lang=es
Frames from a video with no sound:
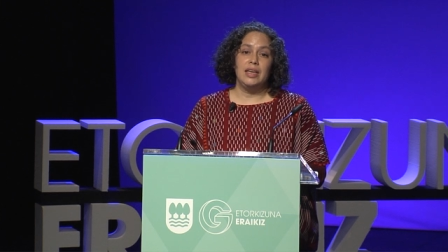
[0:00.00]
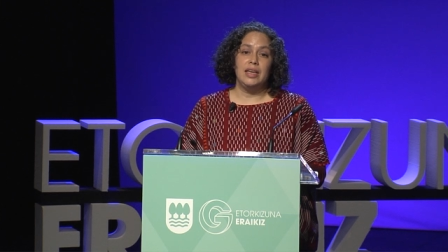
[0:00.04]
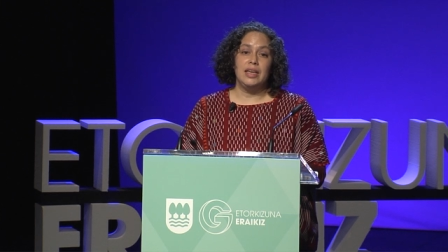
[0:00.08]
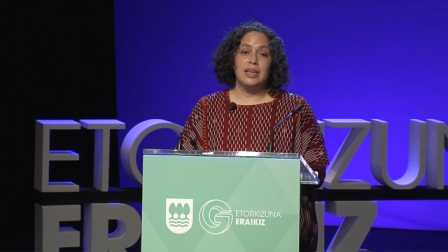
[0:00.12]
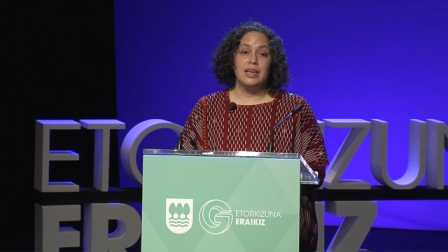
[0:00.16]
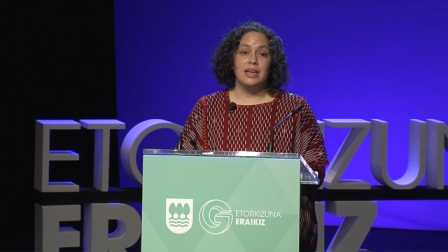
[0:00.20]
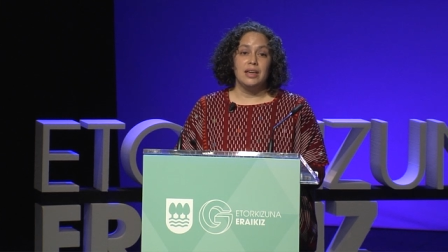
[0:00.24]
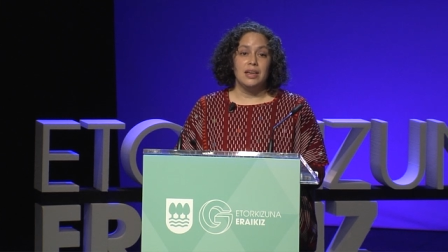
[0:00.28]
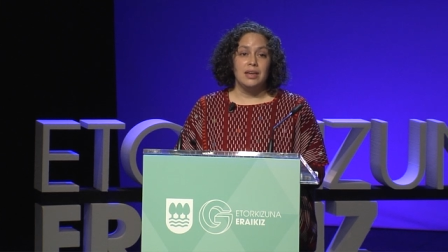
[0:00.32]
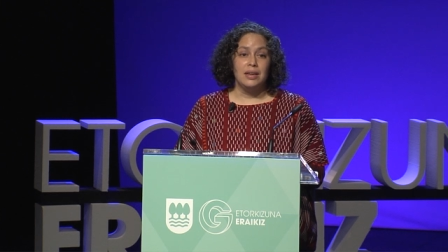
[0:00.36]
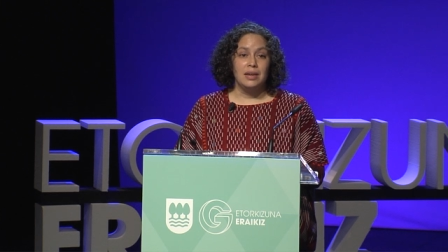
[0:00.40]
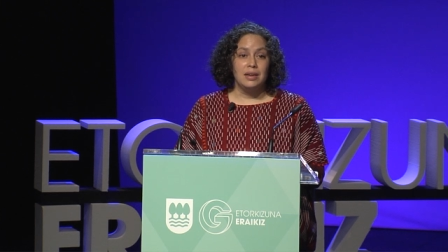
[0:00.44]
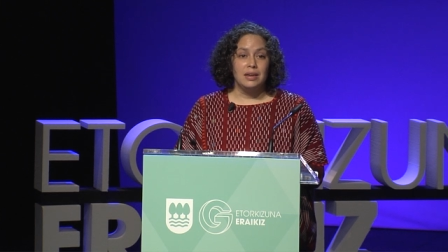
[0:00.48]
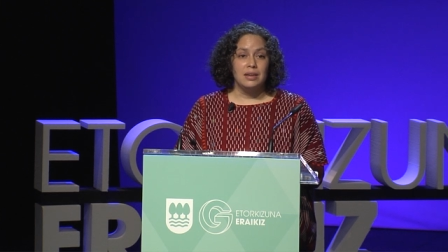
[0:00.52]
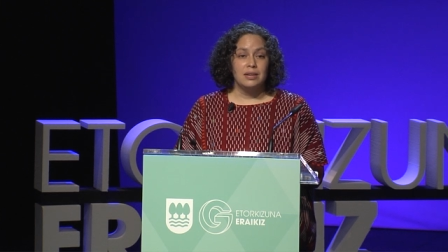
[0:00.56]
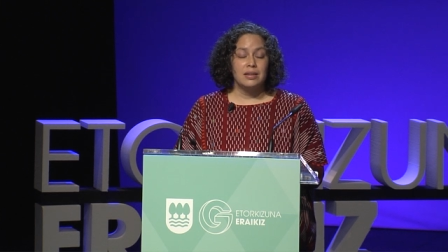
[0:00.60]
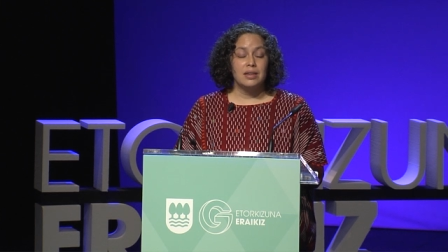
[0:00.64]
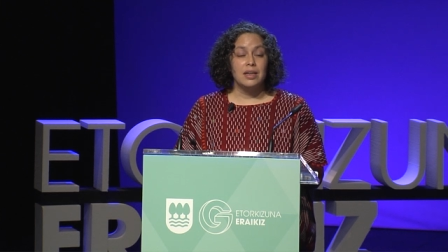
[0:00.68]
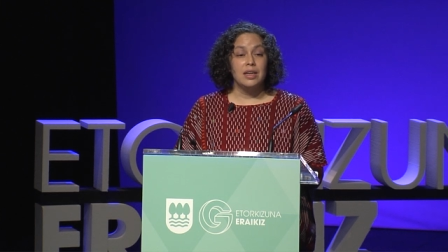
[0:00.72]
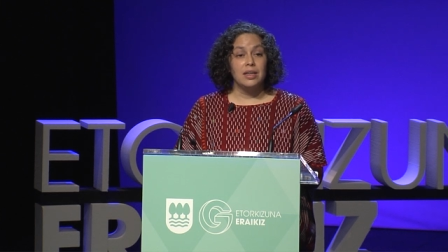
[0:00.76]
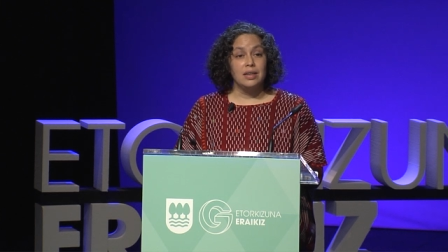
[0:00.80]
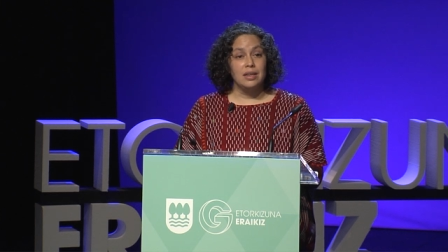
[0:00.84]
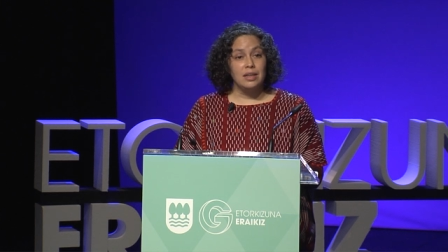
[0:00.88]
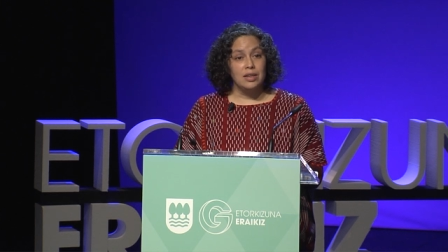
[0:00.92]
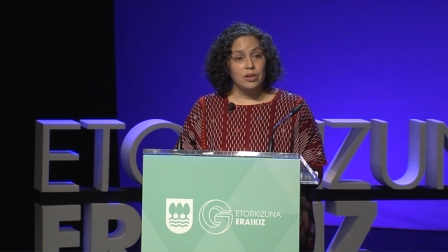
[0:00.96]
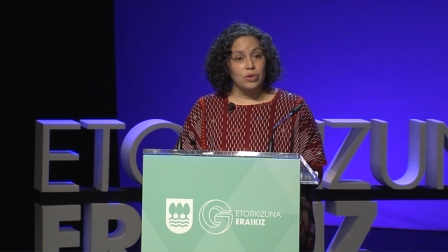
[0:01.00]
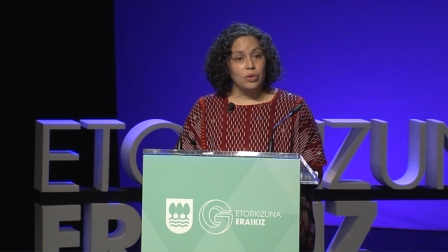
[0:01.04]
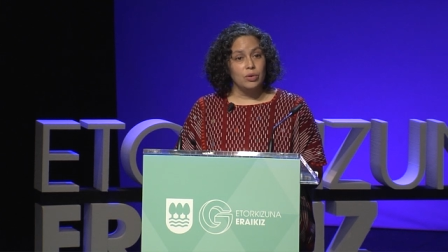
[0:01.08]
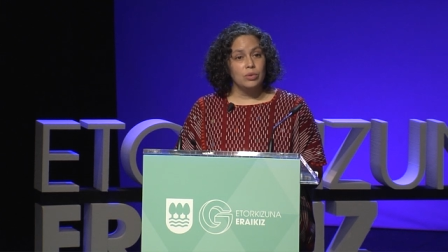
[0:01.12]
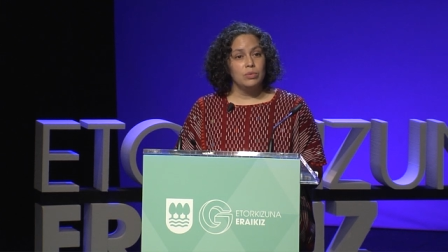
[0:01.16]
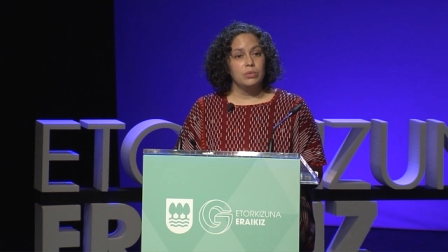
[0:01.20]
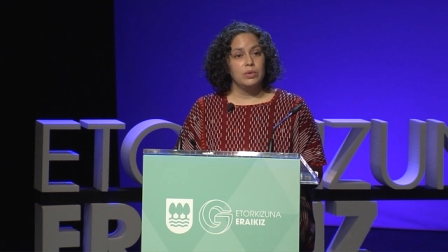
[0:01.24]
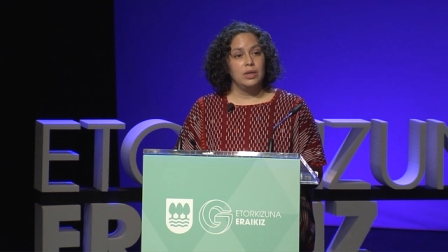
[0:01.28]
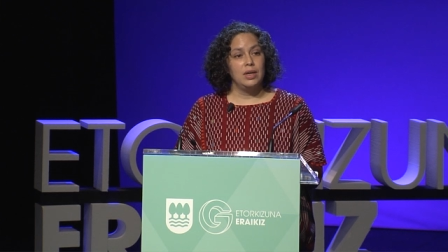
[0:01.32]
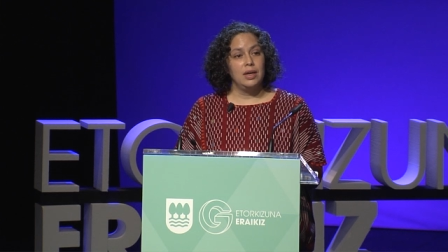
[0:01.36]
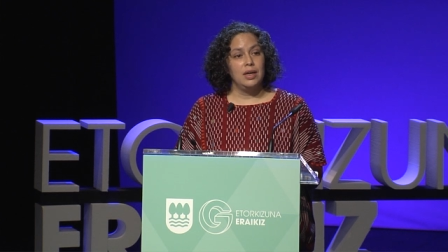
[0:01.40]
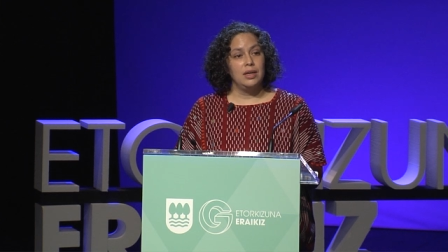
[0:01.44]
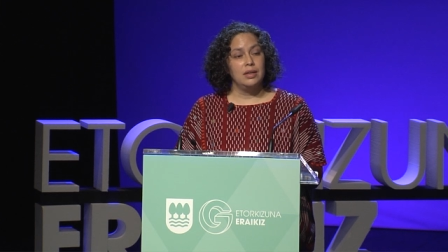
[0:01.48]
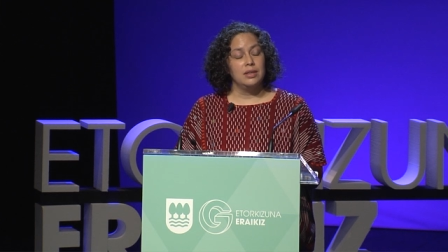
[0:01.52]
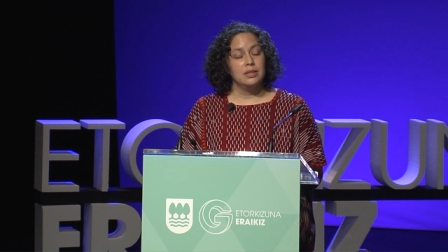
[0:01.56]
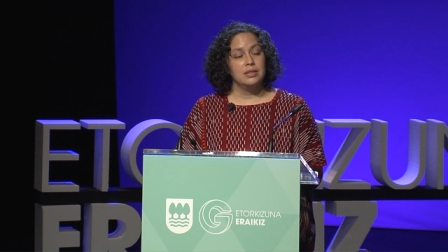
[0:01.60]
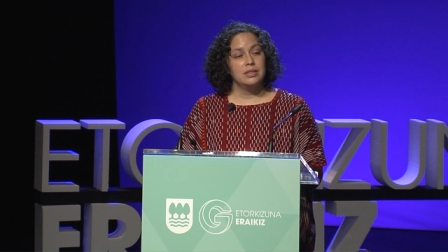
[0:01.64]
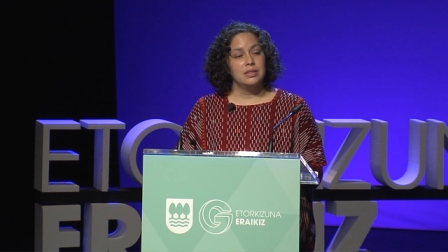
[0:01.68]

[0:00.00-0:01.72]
y que generó una